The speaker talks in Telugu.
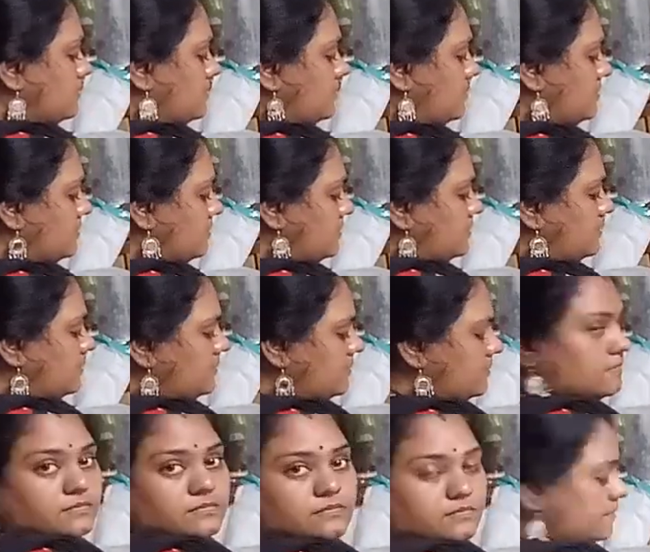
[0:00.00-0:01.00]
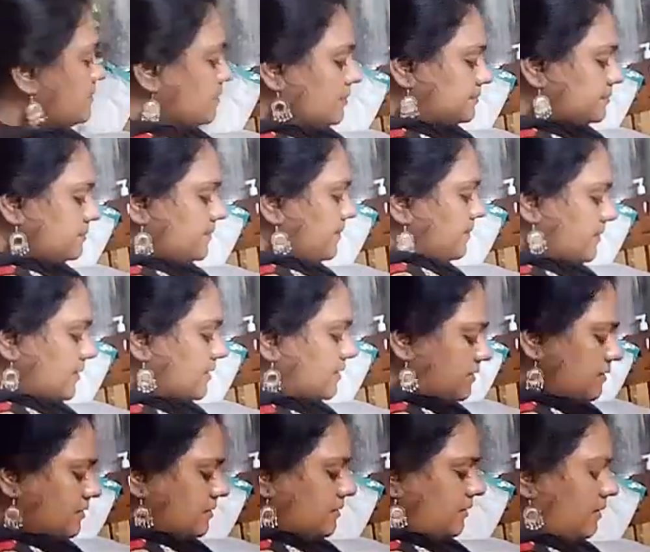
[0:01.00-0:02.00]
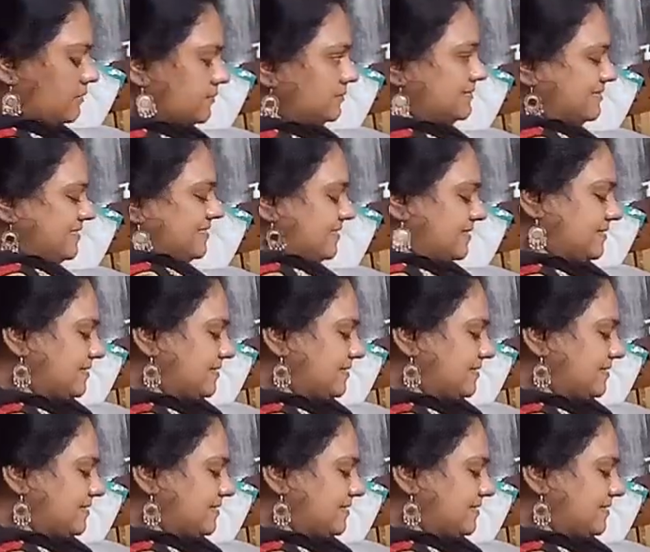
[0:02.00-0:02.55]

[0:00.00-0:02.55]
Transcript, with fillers: సో ఈ వెజిటబుల్స్ అన్నీ కట్ చేసేసుకున్నాక నేను